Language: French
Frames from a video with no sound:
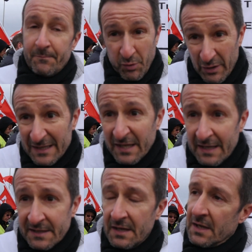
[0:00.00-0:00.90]
pour les
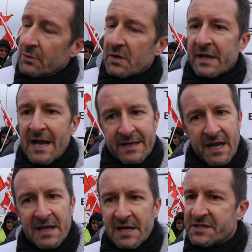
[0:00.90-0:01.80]
retraites. Donc c'est
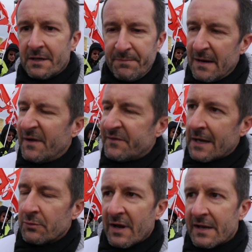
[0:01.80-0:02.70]
quelqu'un qui lâchait pas le
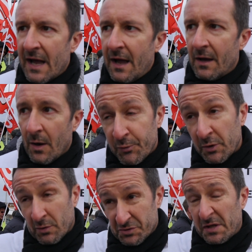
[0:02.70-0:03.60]
biftec. donc quelqu'un, en
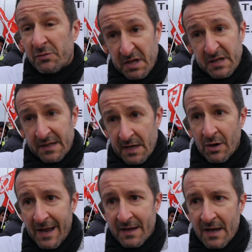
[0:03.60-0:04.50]
plus, quand je discute ici avec ses
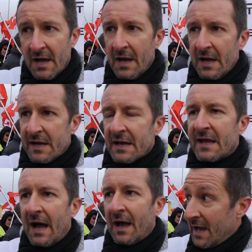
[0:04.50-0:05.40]
collègues,
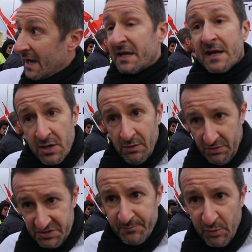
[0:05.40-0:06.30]
quelqu'un et avec des clients
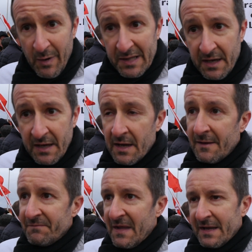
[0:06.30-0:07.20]
que j'ai pu croiser,
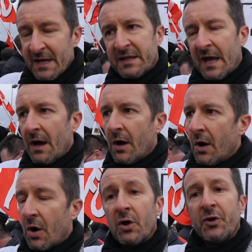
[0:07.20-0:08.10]
qui était
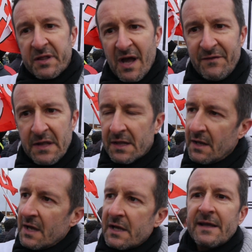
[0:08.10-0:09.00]
rendant service,
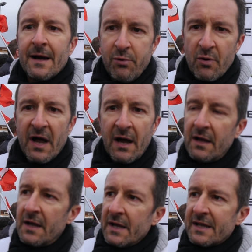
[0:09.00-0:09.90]
qui était un bon gars,
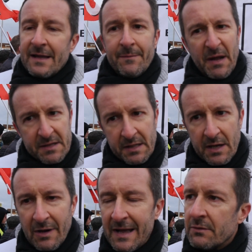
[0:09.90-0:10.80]
qui était apprécié de
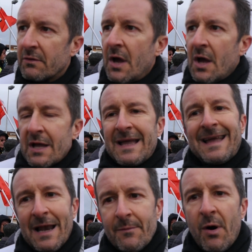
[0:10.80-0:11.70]
ses collègues
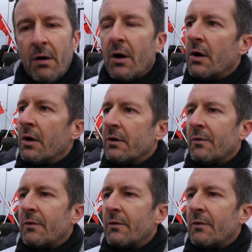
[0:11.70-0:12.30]
clairement, euh,